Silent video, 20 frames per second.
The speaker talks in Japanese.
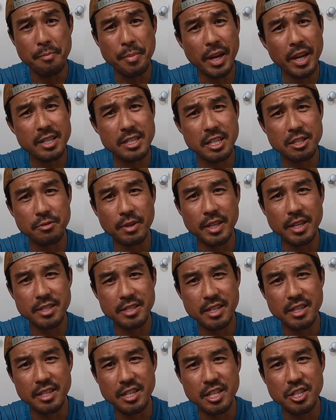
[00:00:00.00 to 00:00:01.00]
ペガサスはで
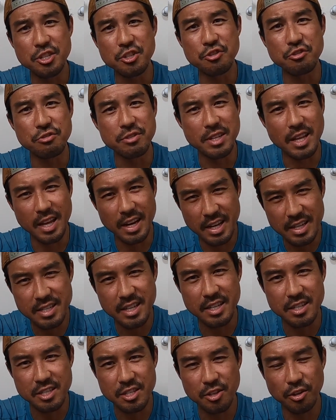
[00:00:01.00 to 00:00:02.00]
すね27
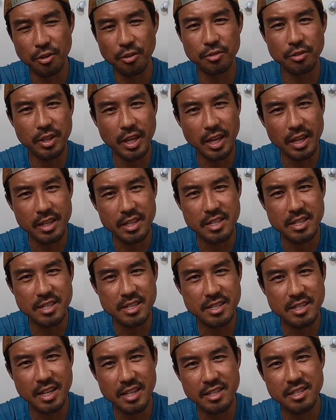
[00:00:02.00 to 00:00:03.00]
センチということで1
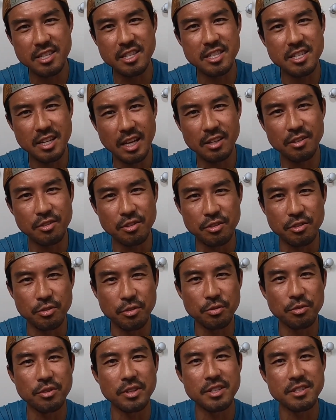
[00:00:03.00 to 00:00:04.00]
センチ下ってい
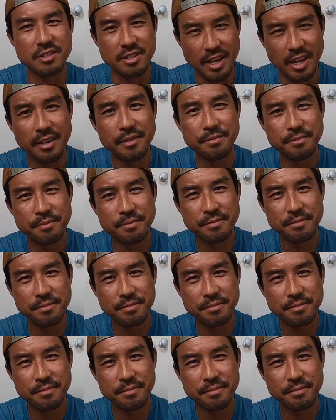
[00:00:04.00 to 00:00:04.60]
うことですね